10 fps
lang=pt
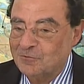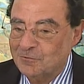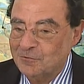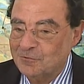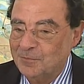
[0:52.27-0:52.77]
os
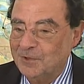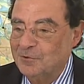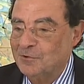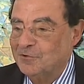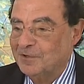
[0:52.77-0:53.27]

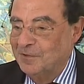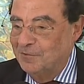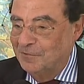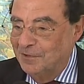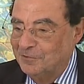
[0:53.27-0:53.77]
consumidores,
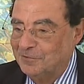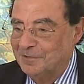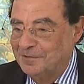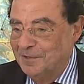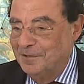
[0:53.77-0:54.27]
cada vez
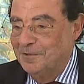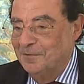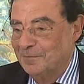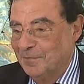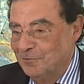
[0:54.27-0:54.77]
têm
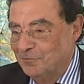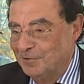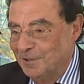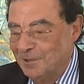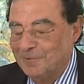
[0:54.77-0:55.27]
menos
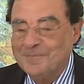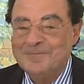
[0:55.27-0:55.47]
dinheiro.